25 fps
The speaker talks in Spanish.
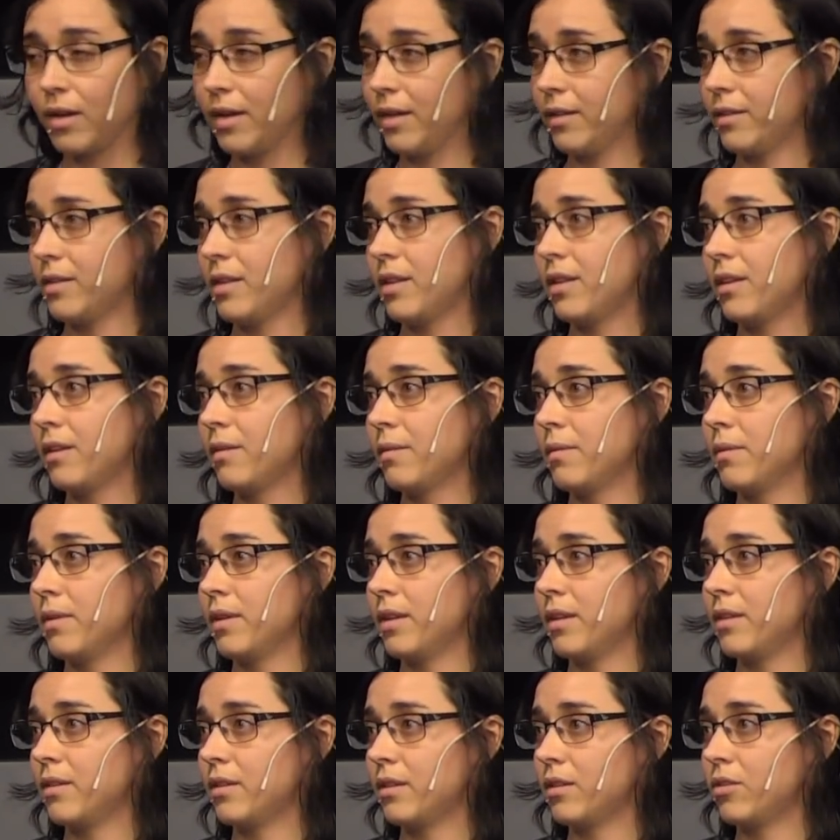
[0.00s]
la tienen
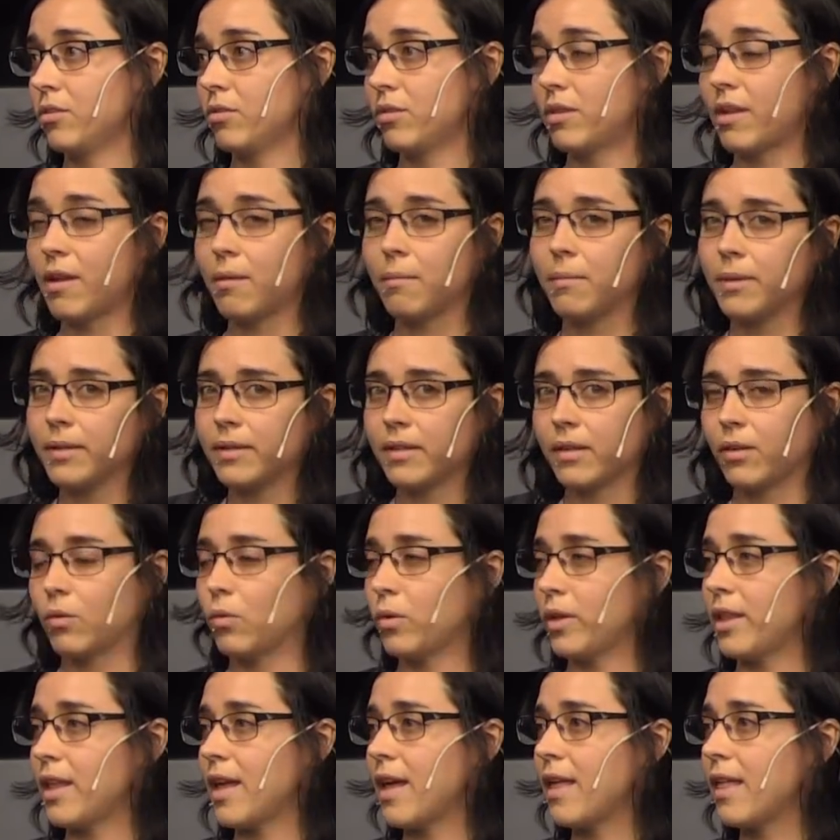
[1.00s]
este, totalmente
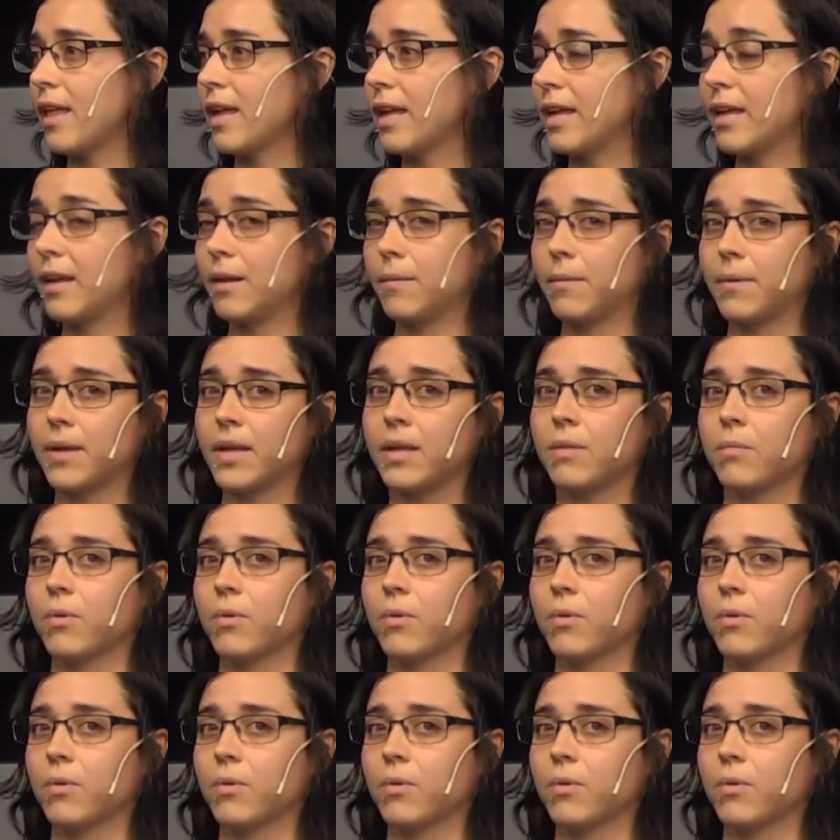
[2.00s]
cuidada ahí a la bebé,